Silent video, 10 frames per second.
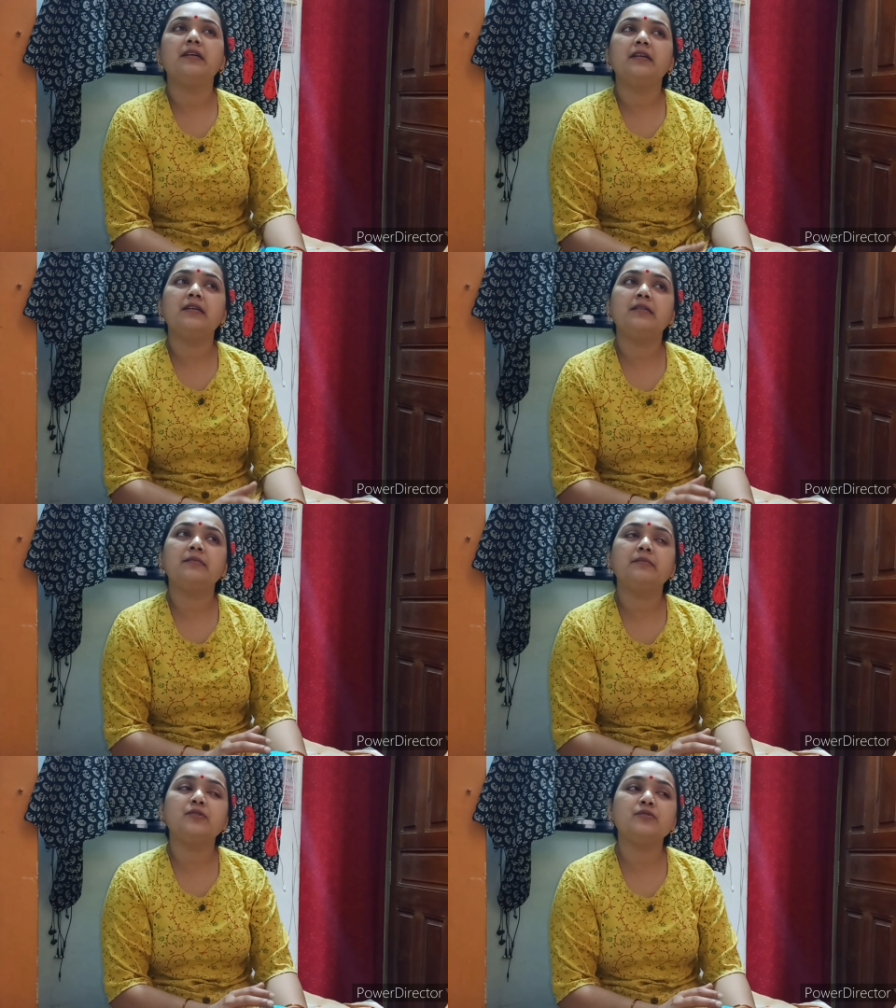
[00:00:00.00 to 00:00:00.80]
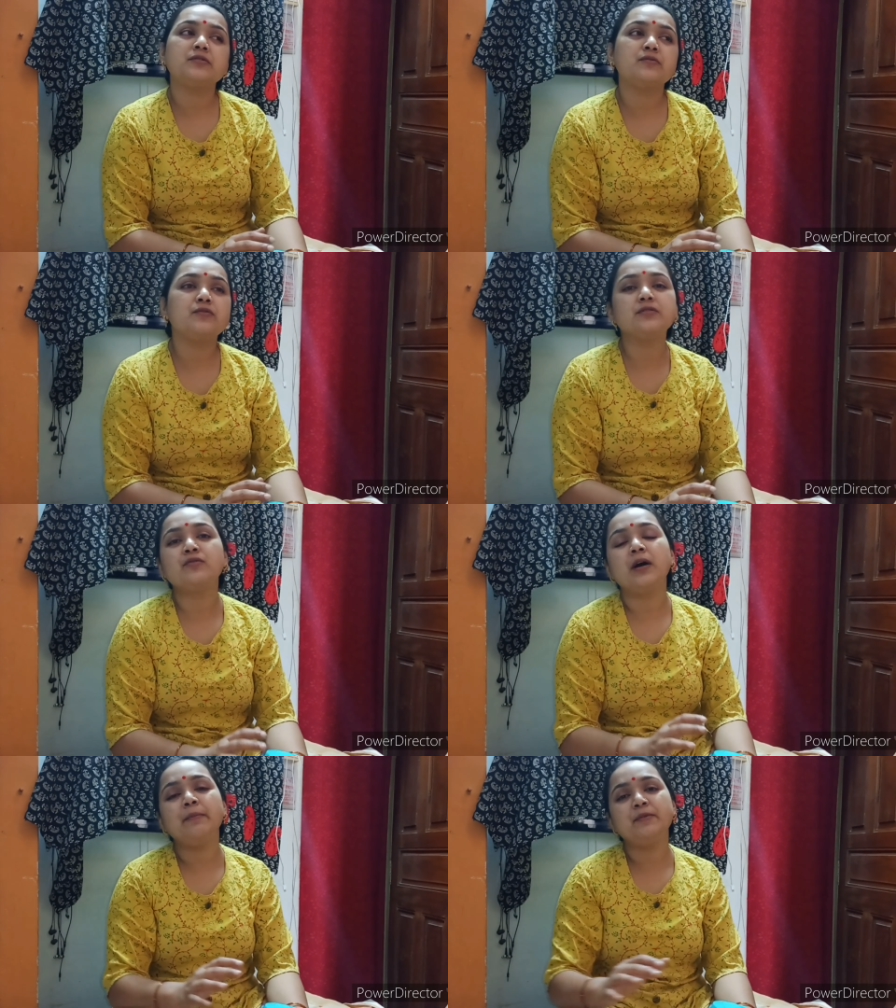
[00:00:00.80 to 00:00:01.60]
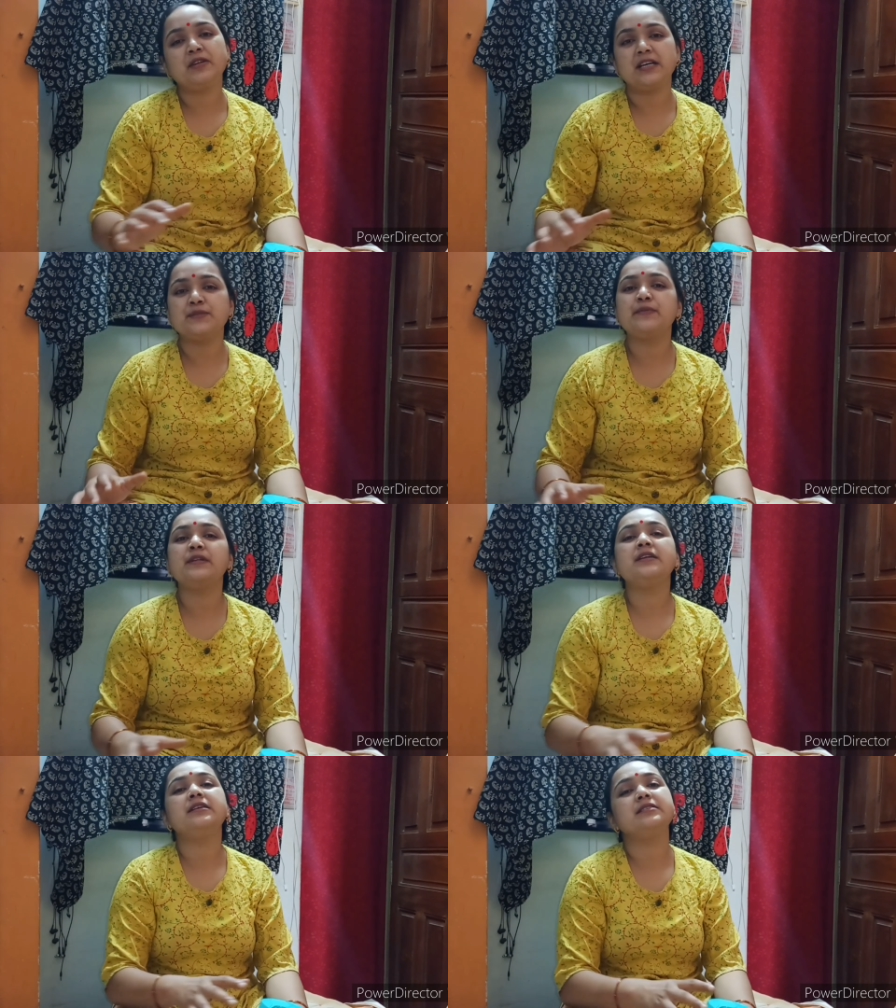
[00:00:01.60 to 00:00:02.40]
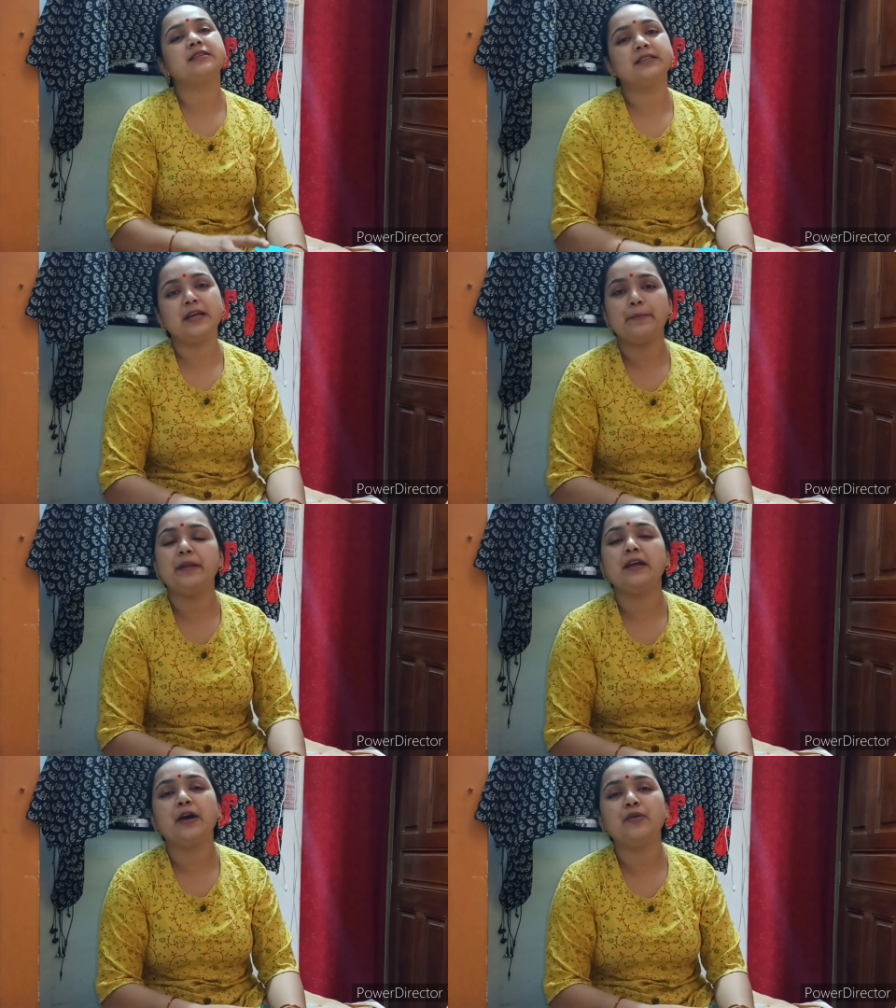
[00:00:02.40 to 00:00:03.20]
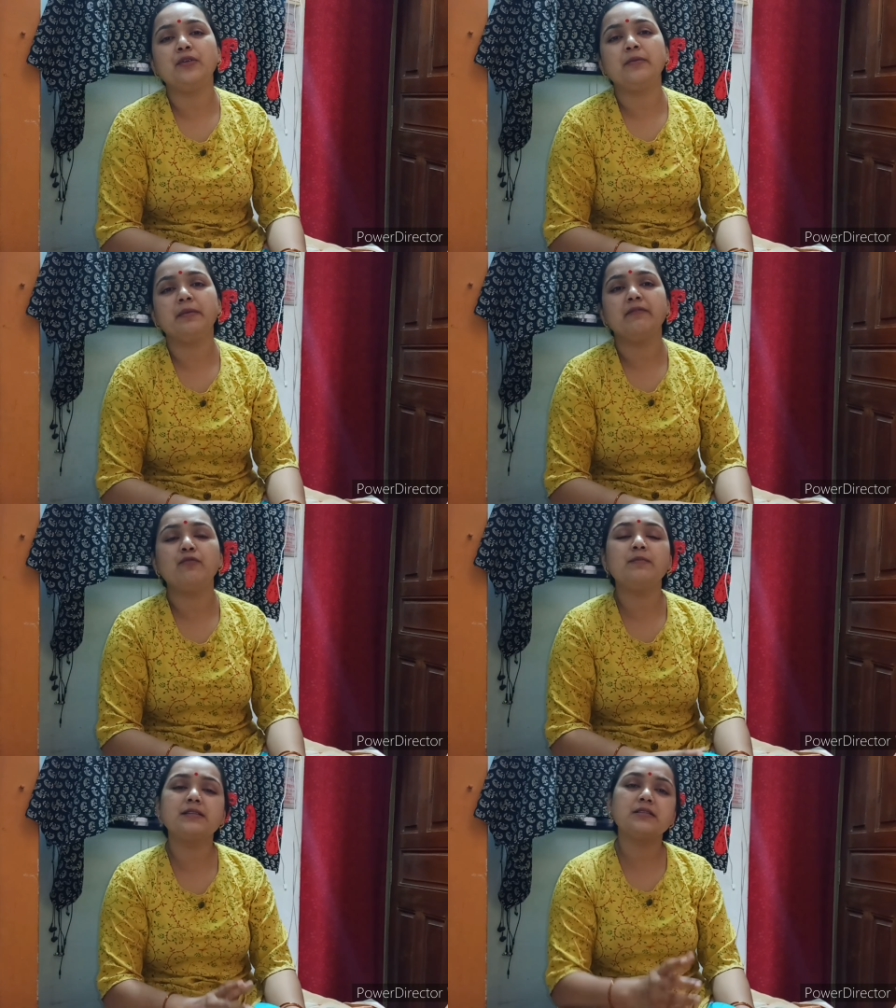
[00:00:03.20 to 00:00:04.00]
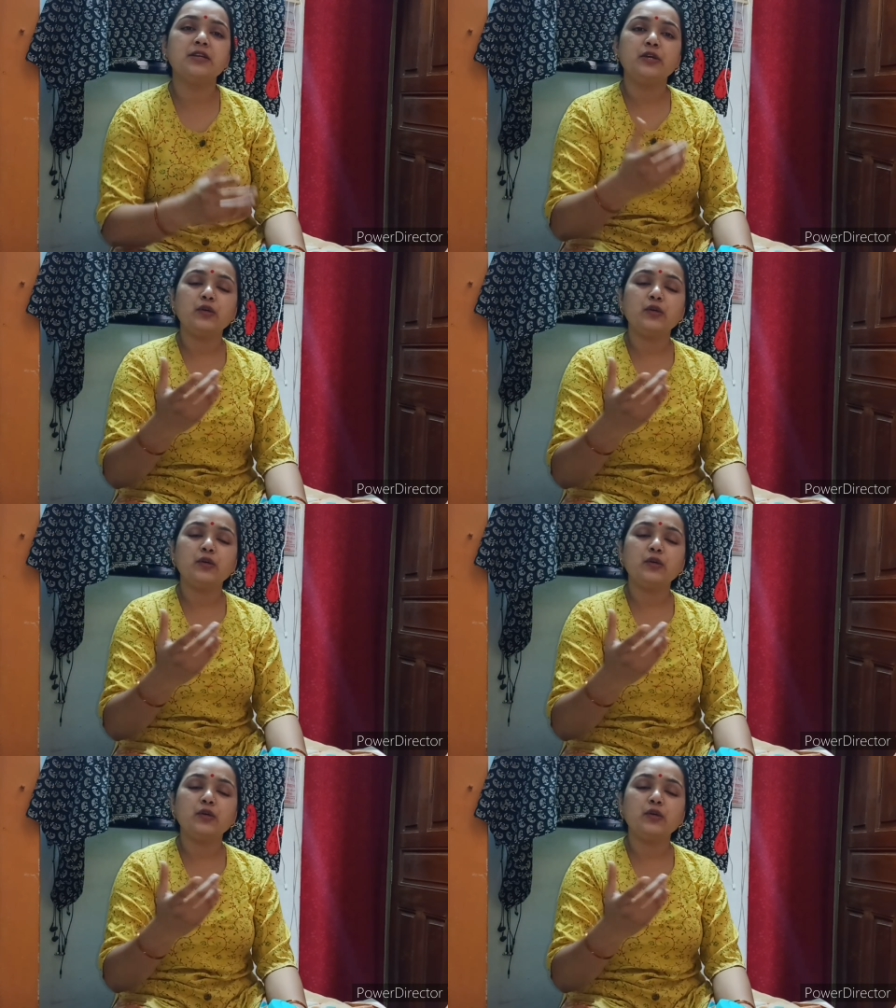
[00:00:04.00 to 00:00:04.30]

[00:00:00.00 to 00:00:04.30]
उस उसको आप ट्रांसफ़र नहीं कर सकते अपने अकाउंट में वो बस